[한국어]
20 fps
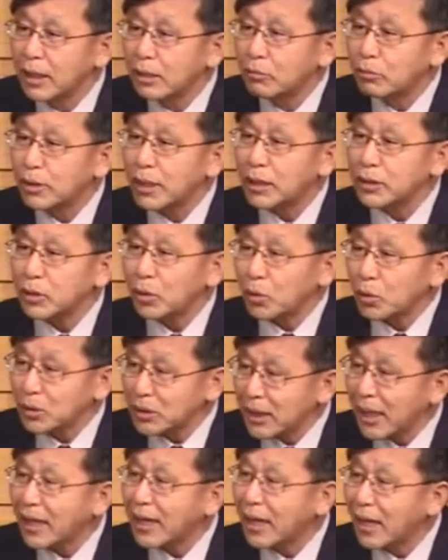우리가 서로
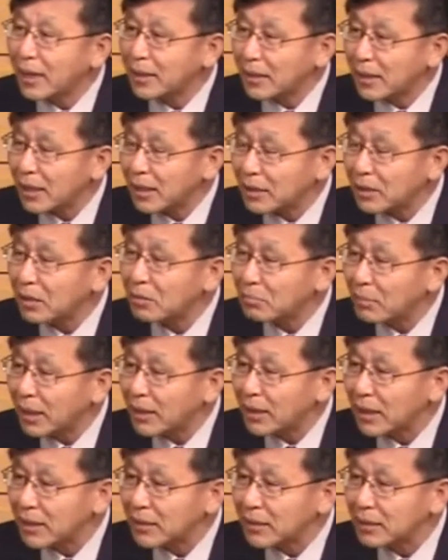사랑한다 그런
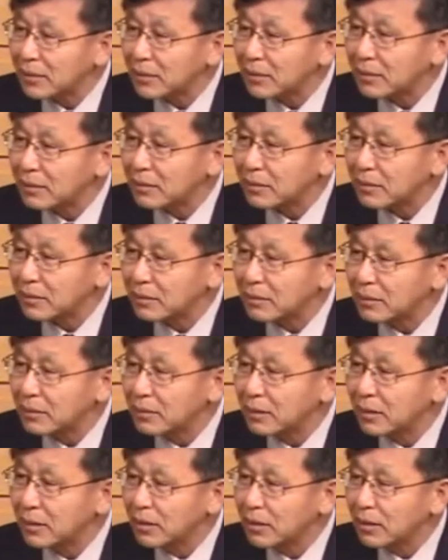바탕이죠. 그렇죠?
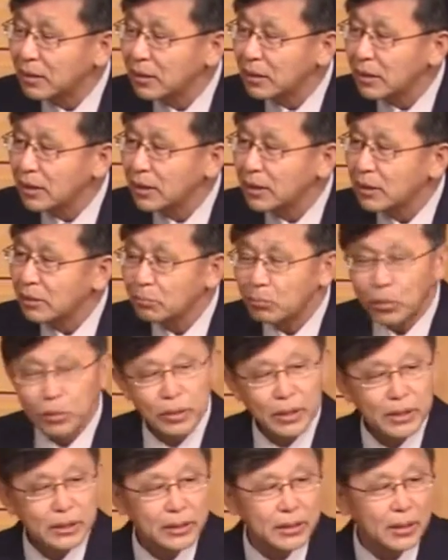
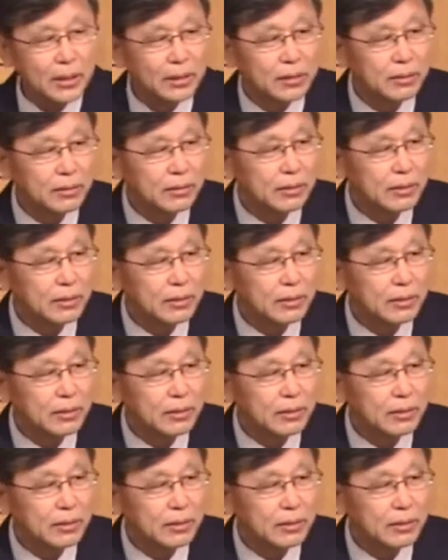모르겠어요.